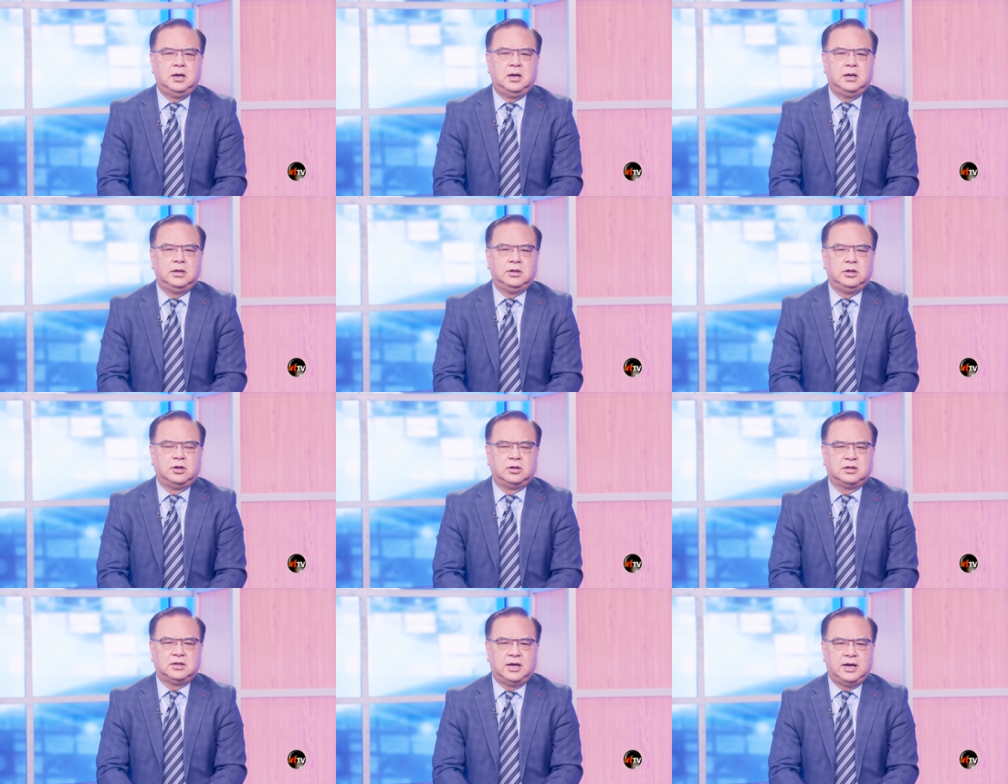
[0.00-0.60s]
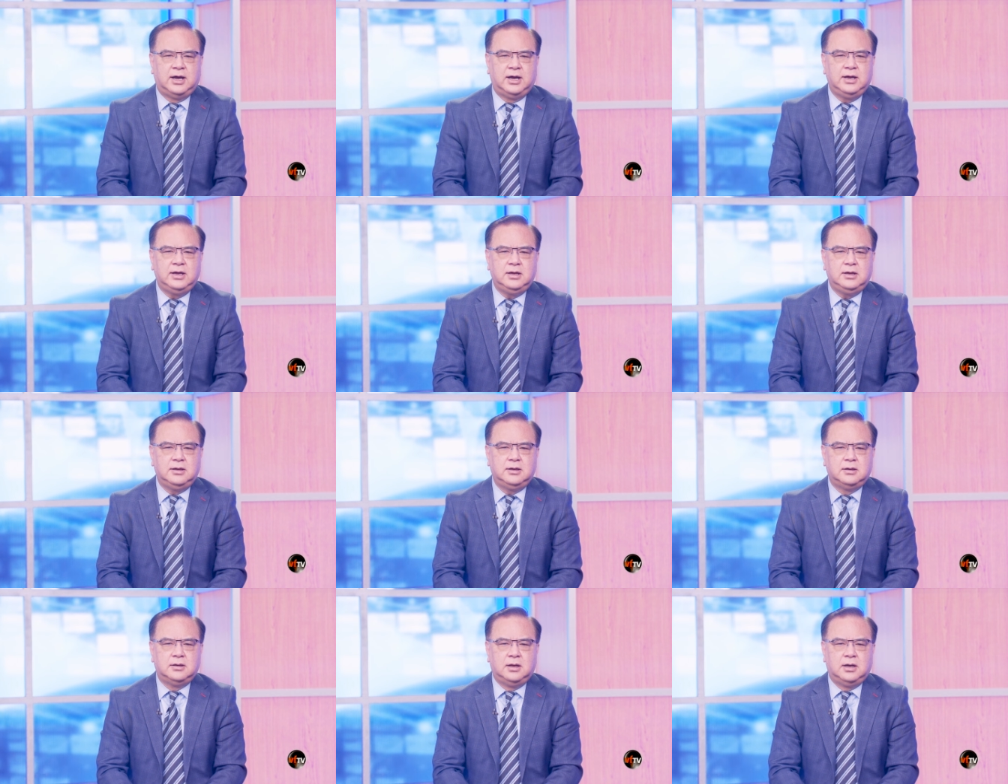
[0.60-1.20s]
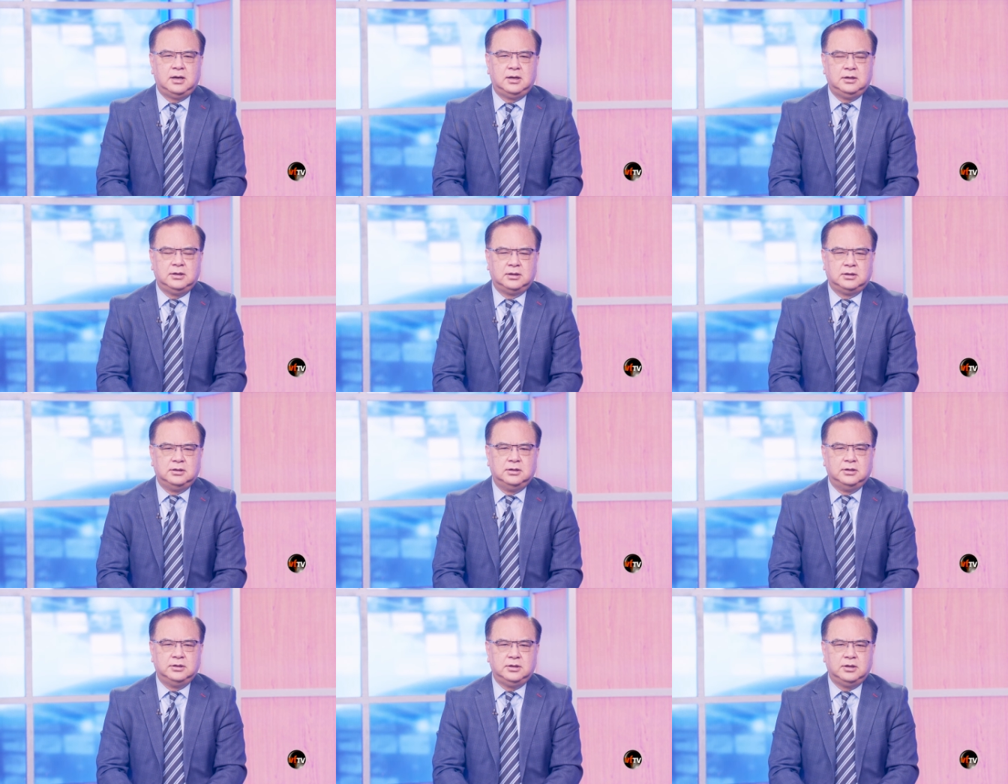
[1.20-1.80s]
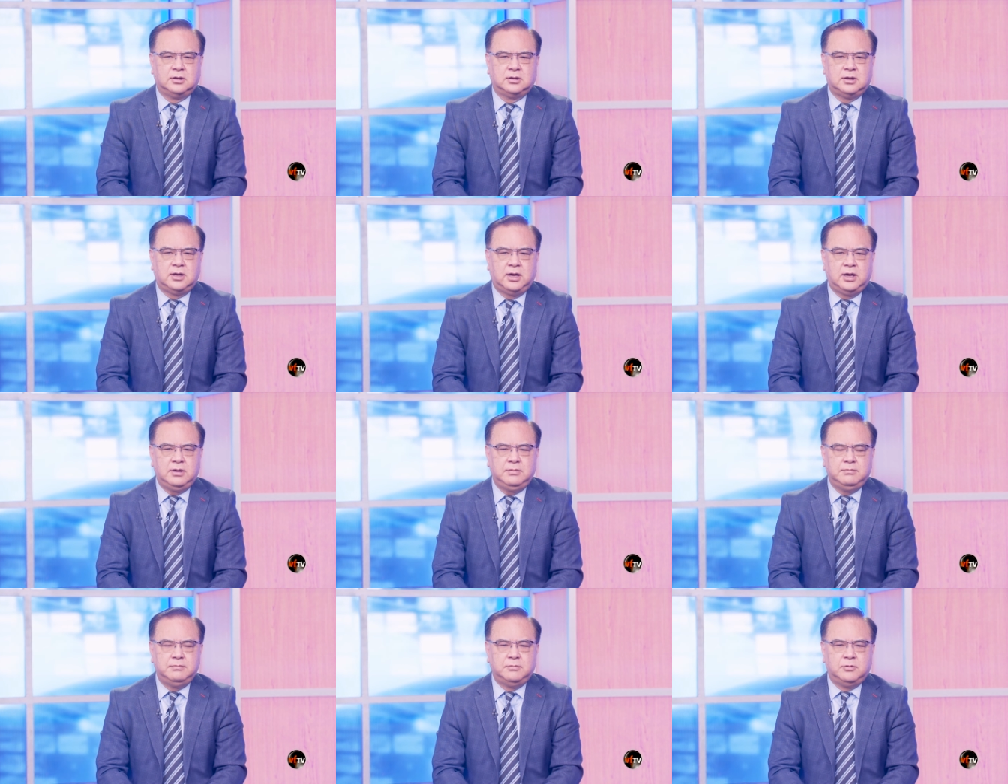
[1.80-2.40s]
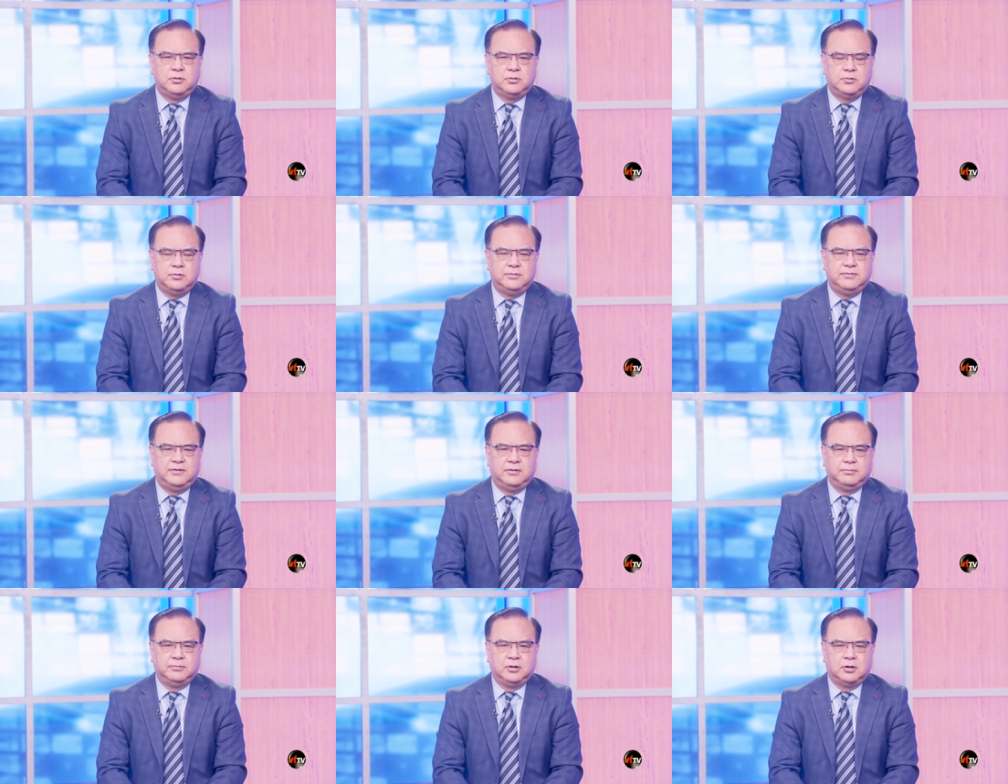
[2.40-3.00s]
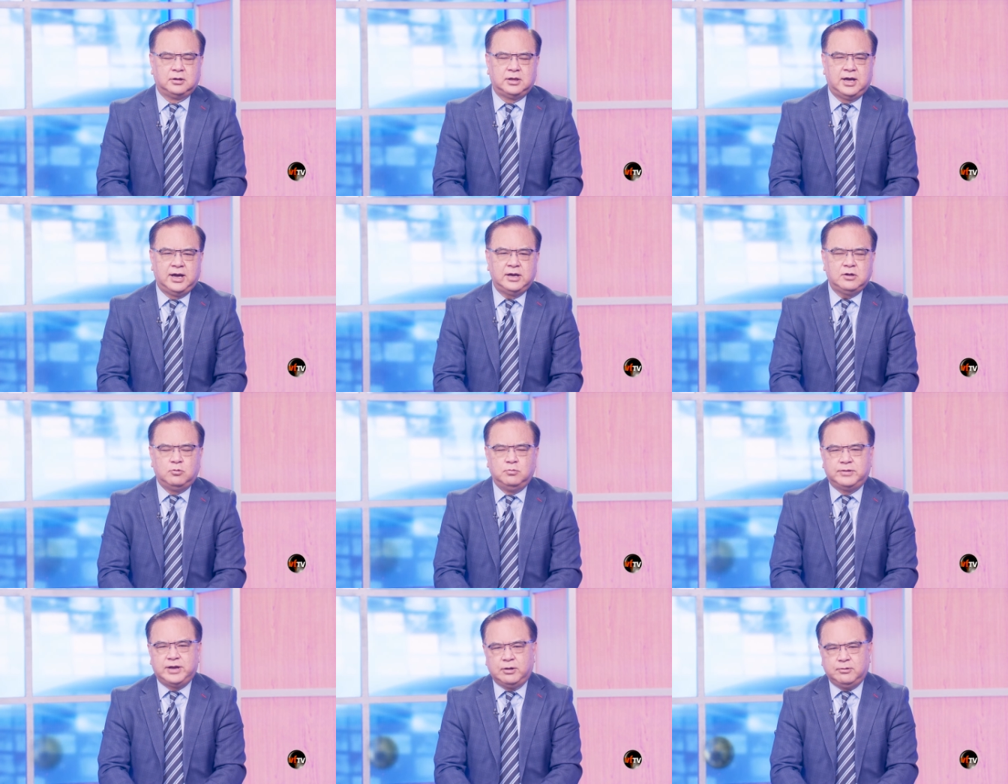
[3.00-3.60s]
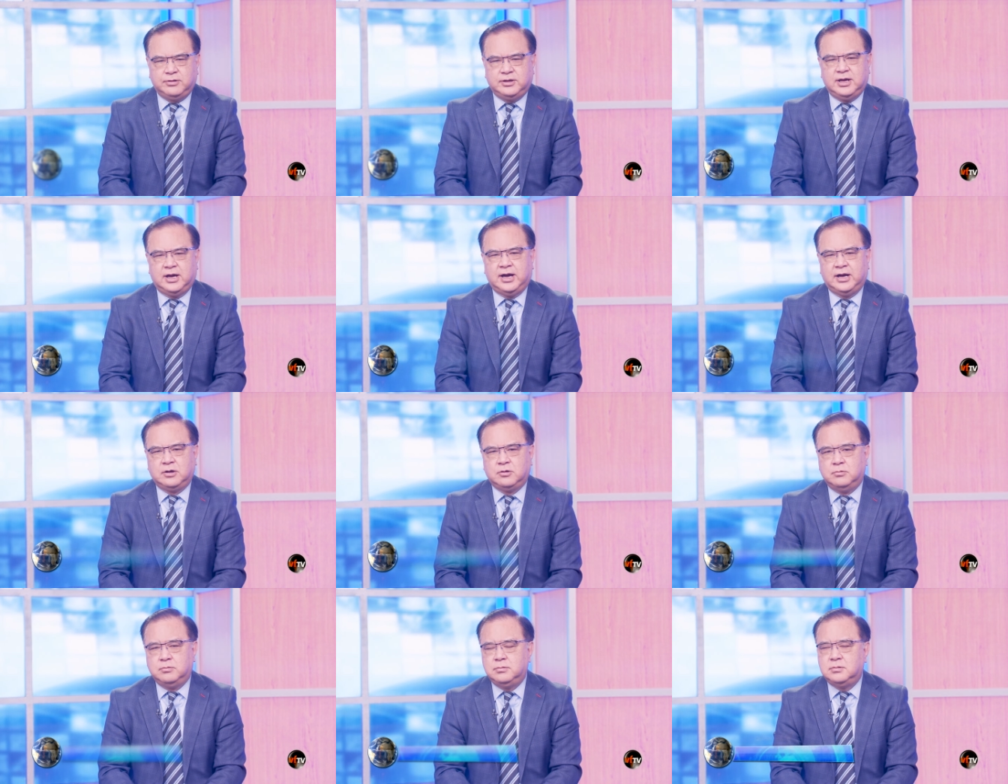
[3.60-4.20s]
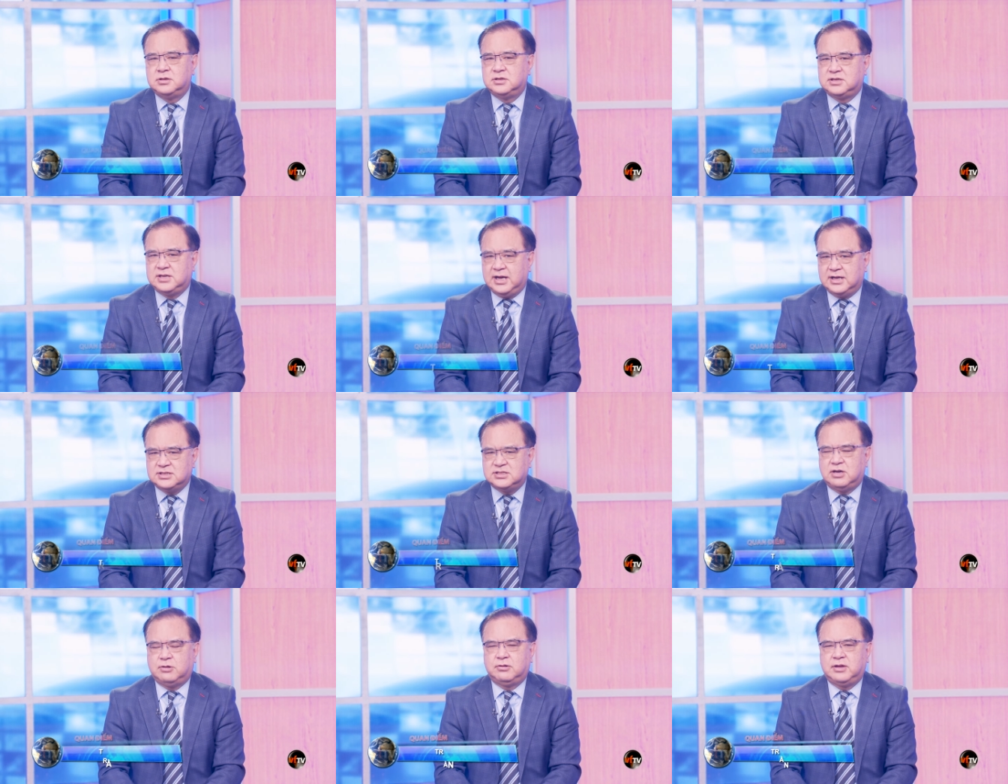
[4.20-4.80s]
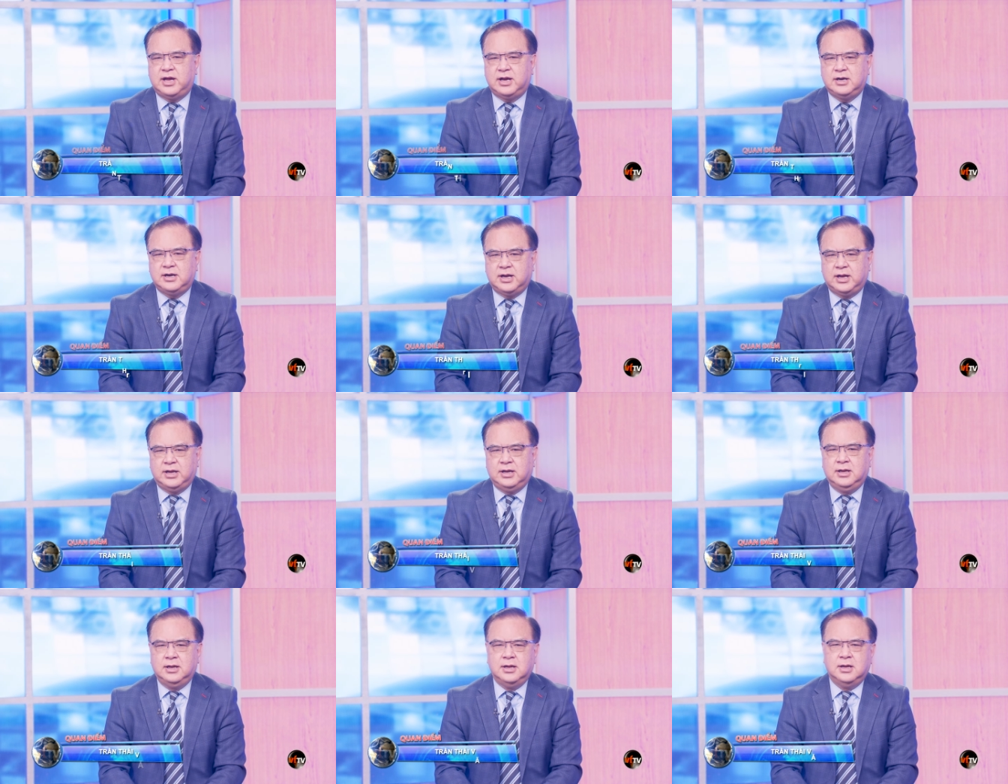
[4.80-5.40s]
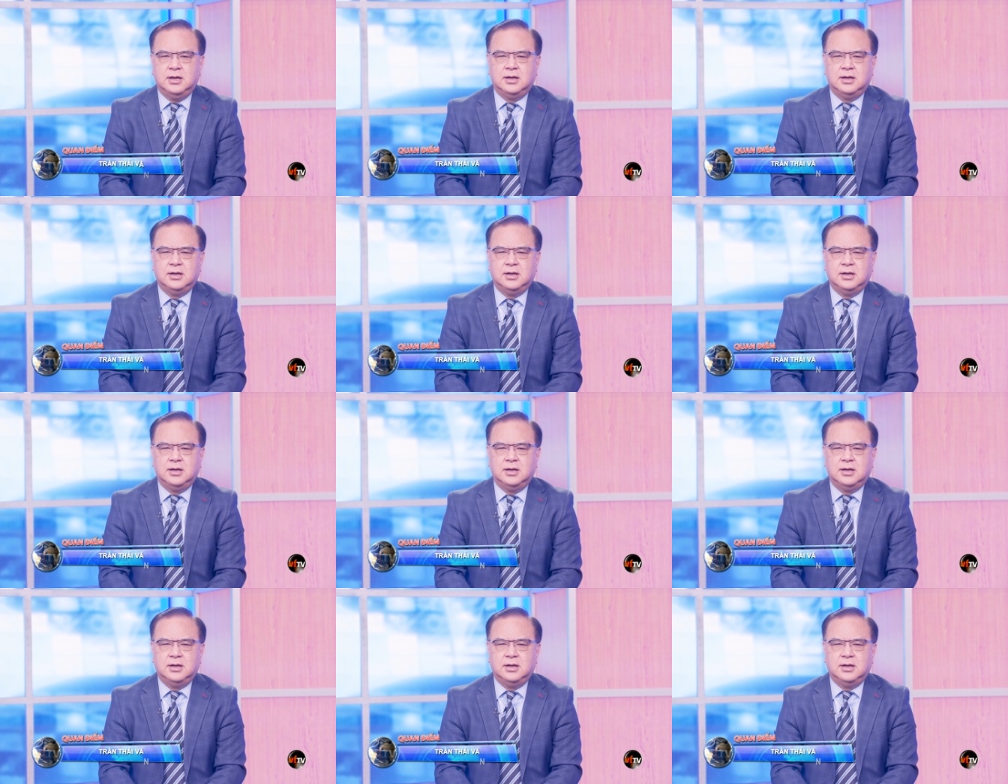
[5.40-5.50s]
uh, Do Thái, uh, lực lượng Do Thái, Bộ Quốc phòng Do Thái cũng kéo dài cũng cả 6 tháng nay